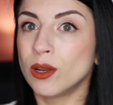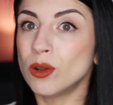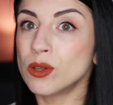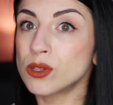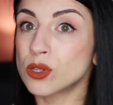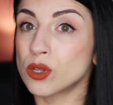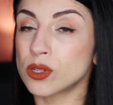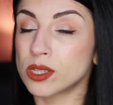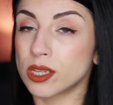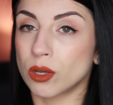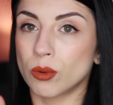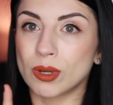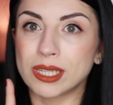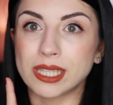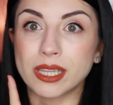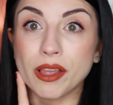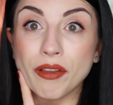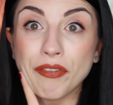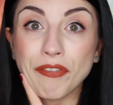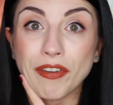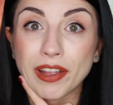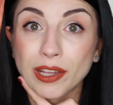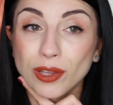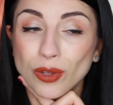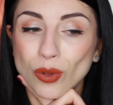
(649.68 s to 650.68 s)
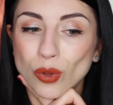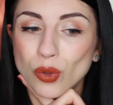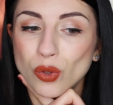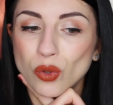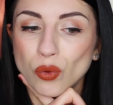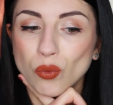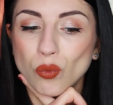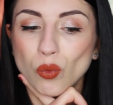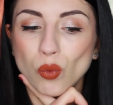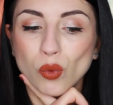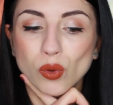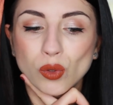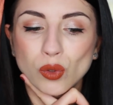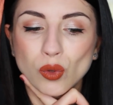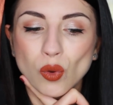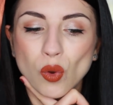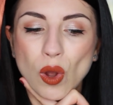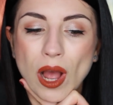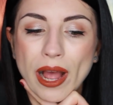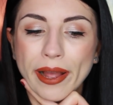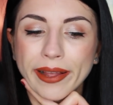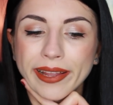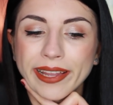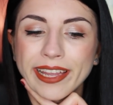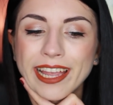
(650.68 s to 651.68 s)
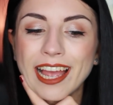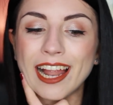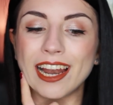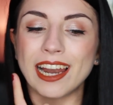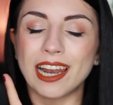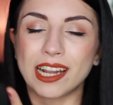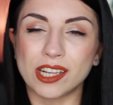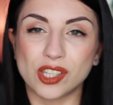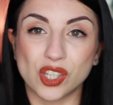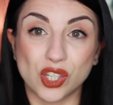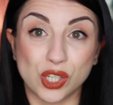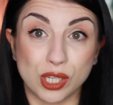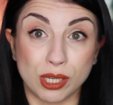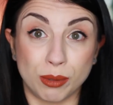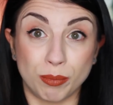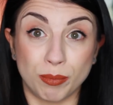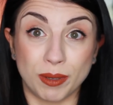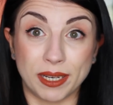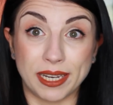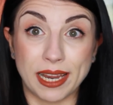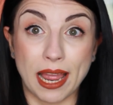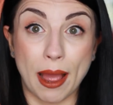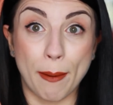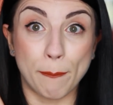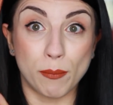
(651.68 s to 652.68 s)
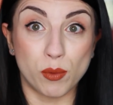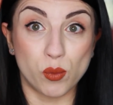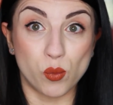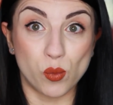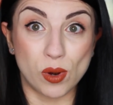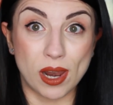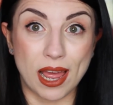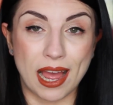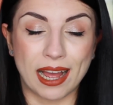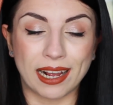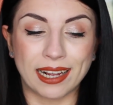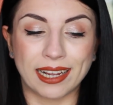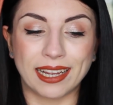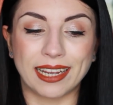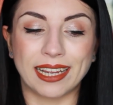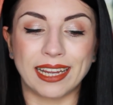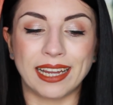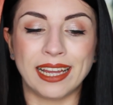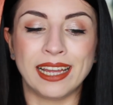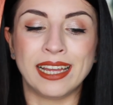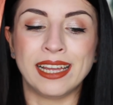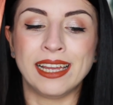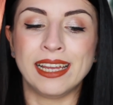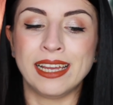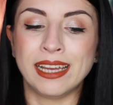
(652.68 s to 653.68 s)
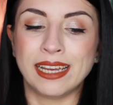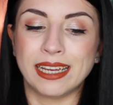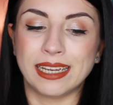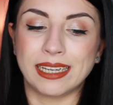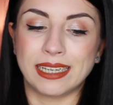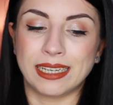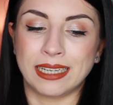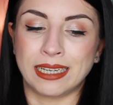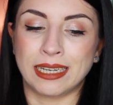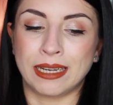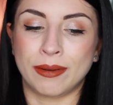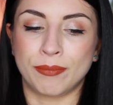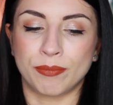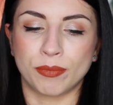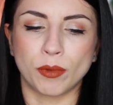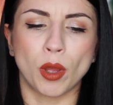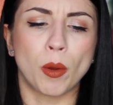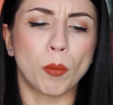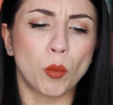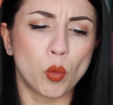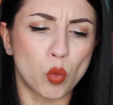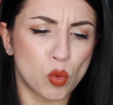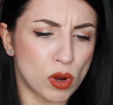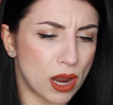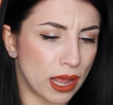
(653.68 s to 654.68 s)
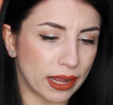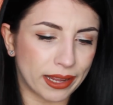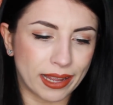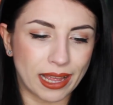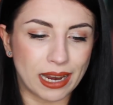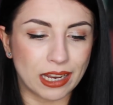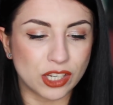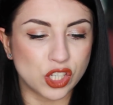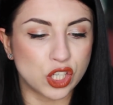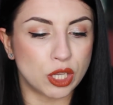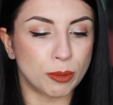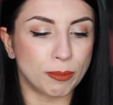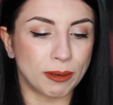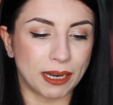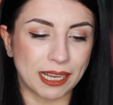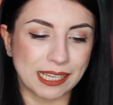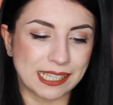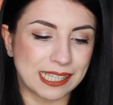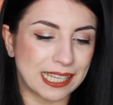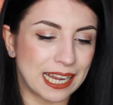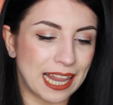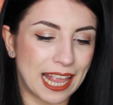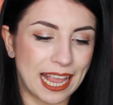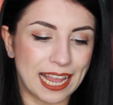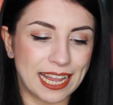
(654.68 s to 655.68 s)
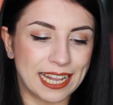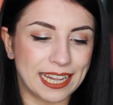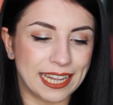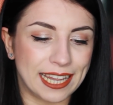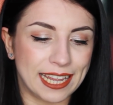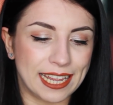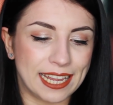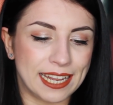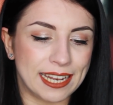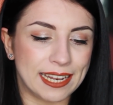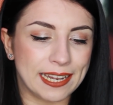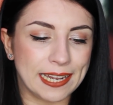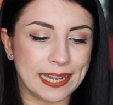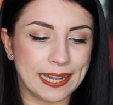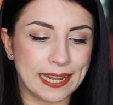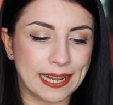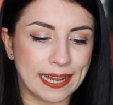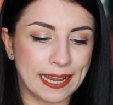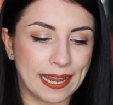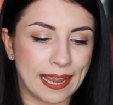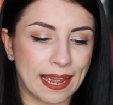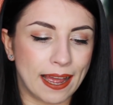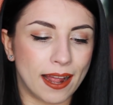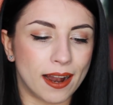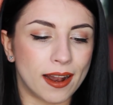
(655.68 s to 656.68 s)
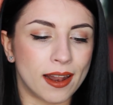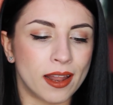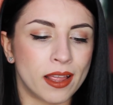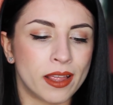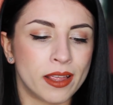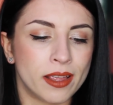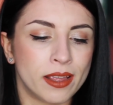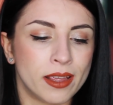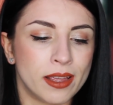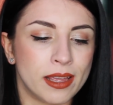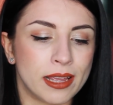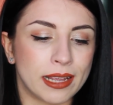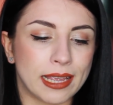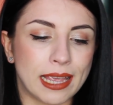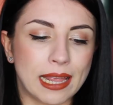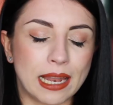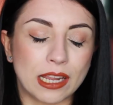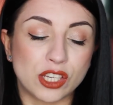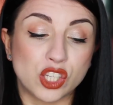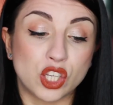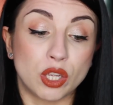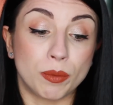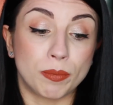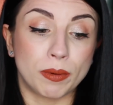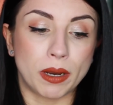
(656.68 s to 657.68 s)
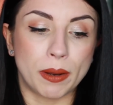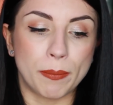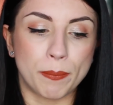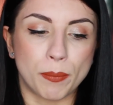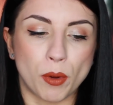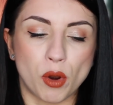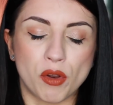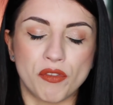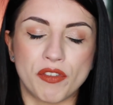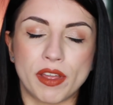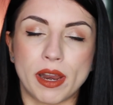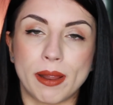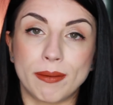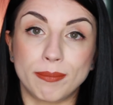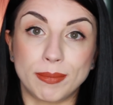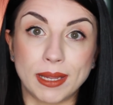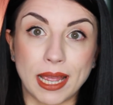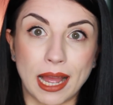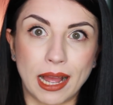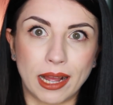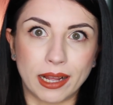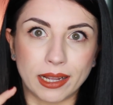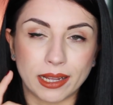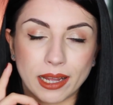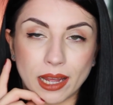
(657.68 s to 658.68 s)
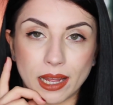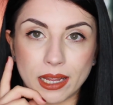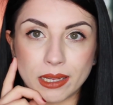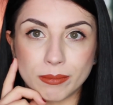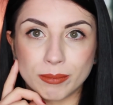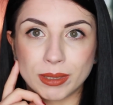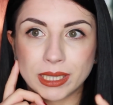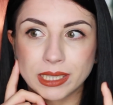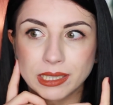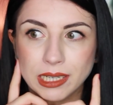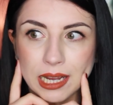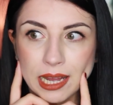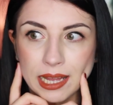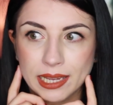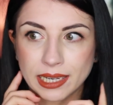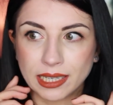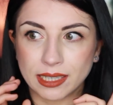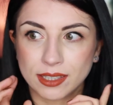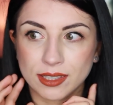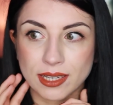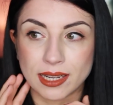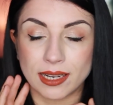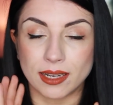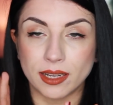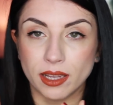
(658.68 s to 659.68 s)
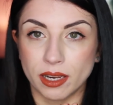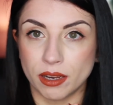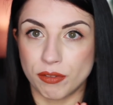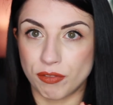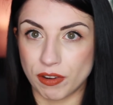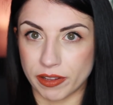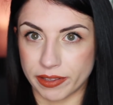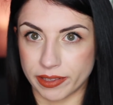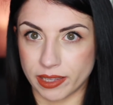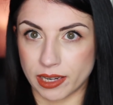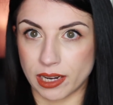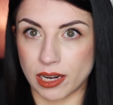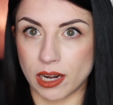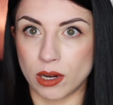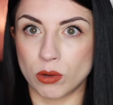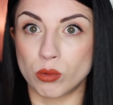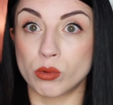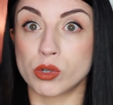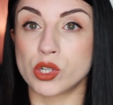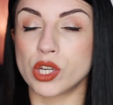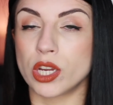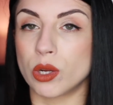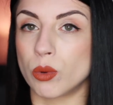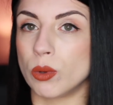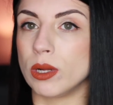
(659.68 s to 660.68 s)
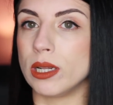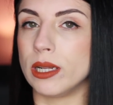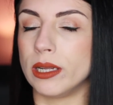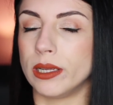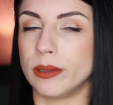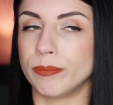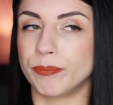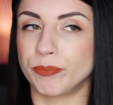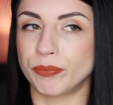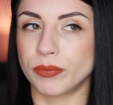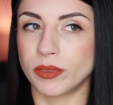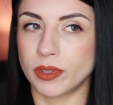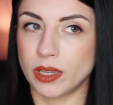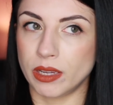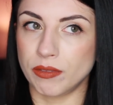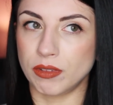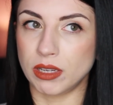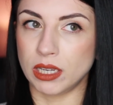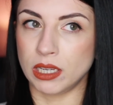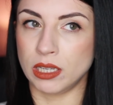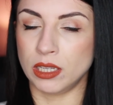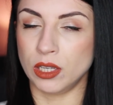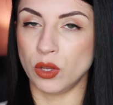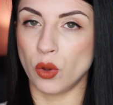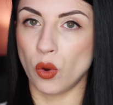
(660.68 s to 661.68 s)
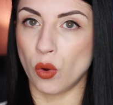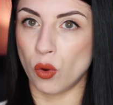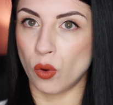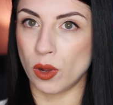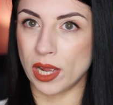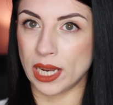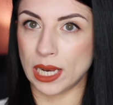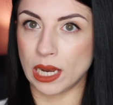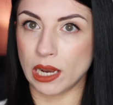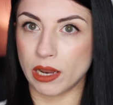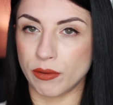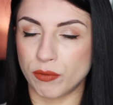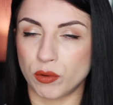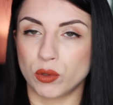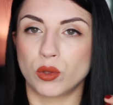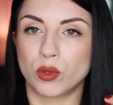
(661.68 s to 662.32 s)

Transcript: Non so se questo effetto è dovuto anche alla cipria Mulak, eh, Mulak, alla cipria Sleide Deal, che la cipria in polvere bianca e magari tende a riflettere la luce, quindi nei video e nelle